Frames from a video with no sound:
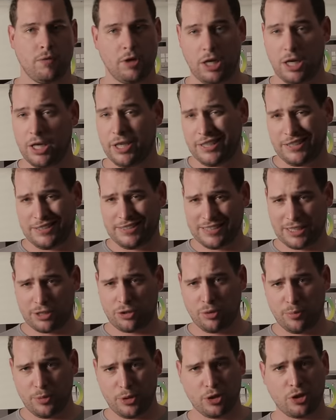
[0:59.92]
Voilà,
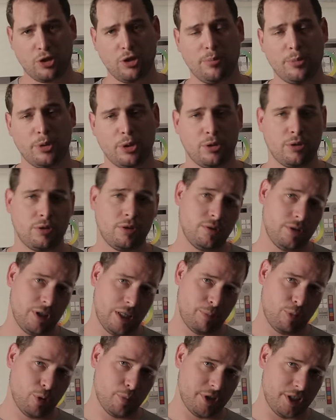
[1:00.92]
exactement comme euh,
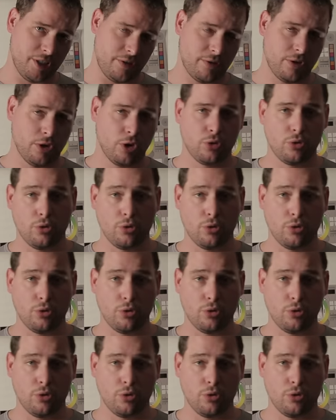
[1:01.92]
la plus petite.